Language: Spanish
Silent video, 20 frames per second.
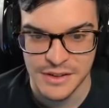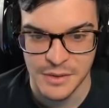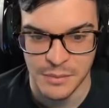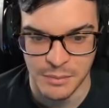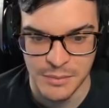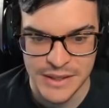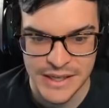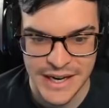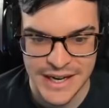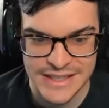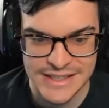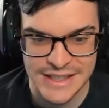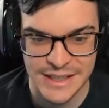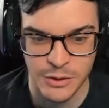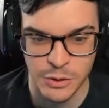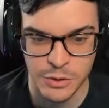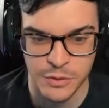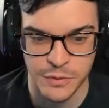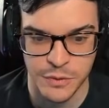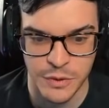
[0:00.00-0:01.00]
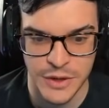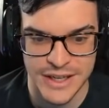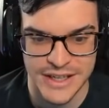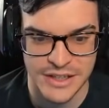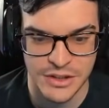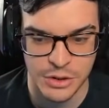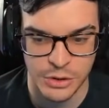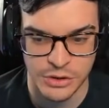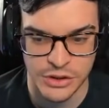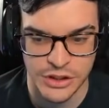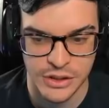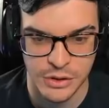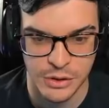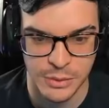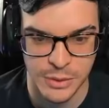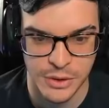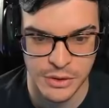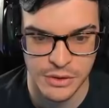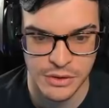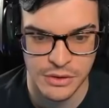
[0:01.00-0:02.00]
Mirad ese loot full exótico,
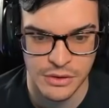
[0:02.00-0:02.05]
bro.